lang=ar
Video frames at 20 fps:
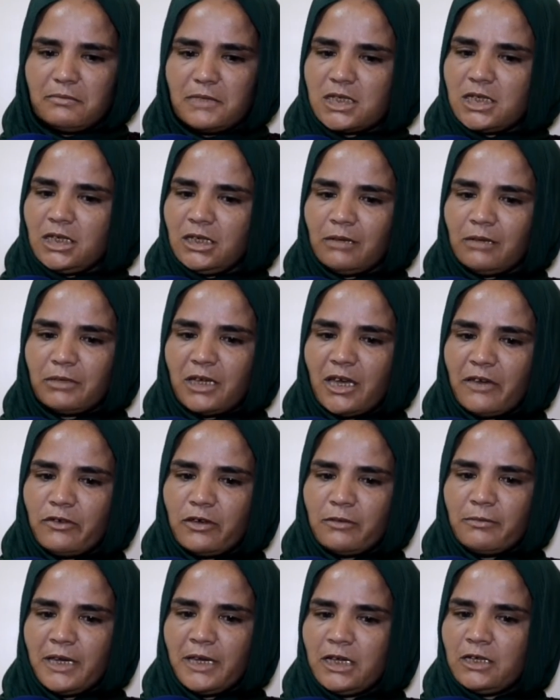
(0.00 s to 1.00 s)
مسكين عم
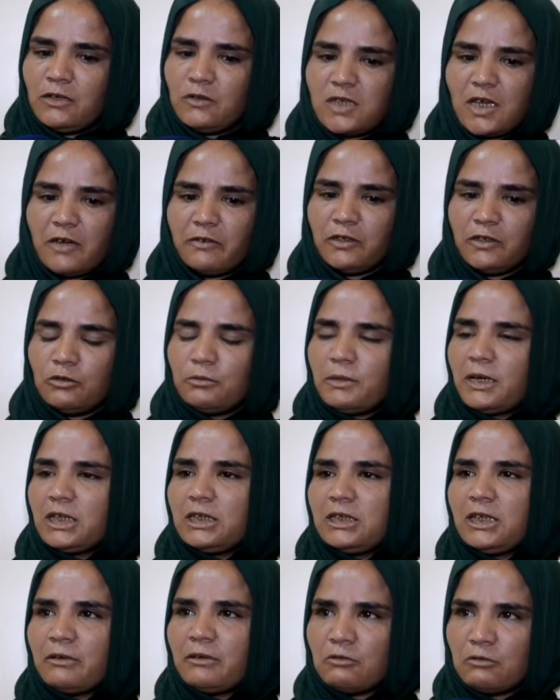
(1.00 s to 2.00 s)
كافح معانا وصافي نوبه
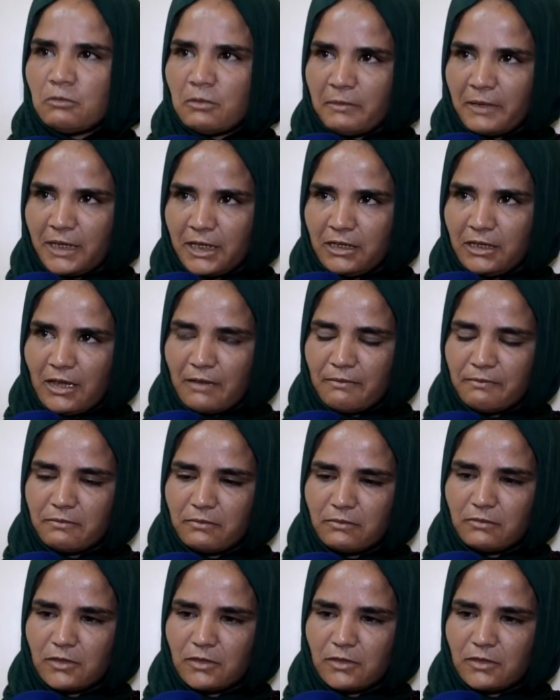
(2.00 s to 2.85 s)
خدام ما خدام